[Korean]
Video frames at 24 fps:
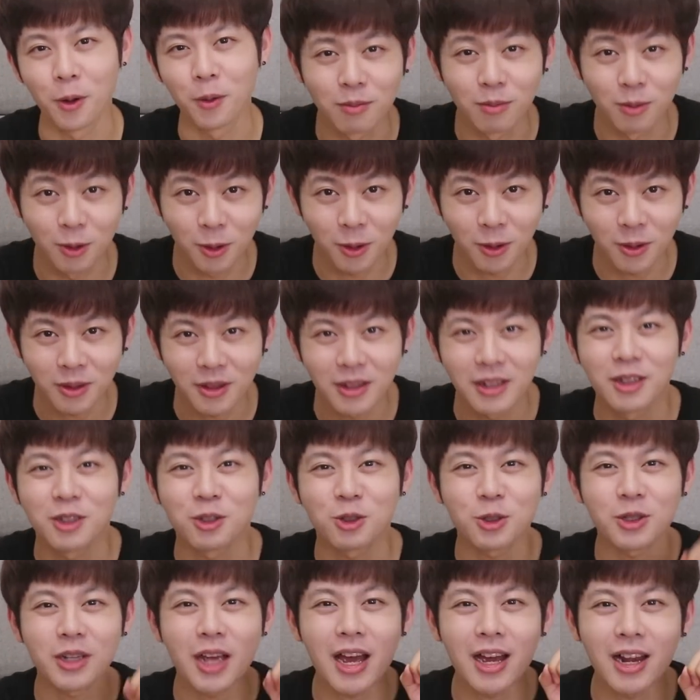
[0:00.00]
물론
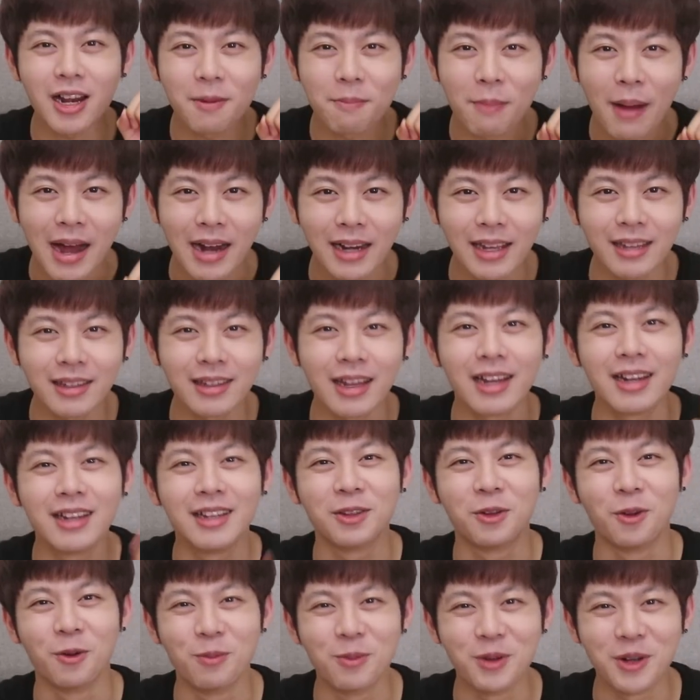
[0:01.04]
취향을 많이
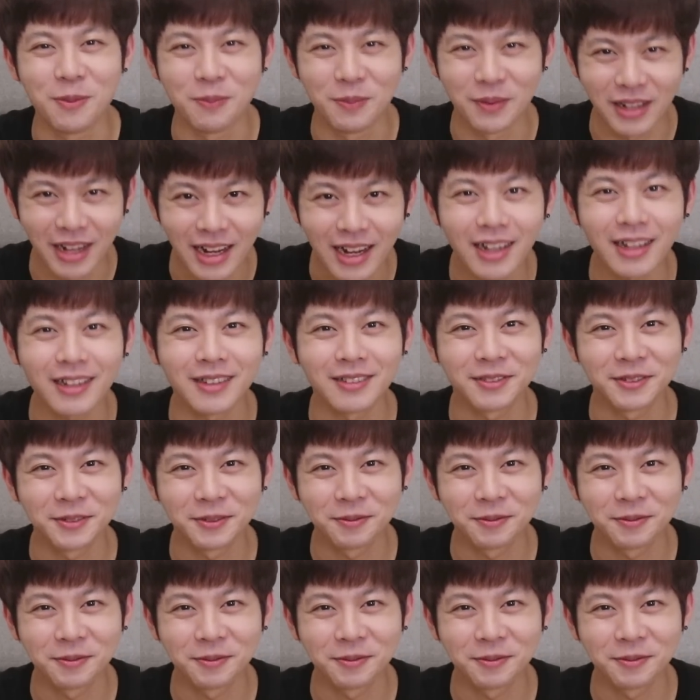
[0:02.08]
타는 동물입니다.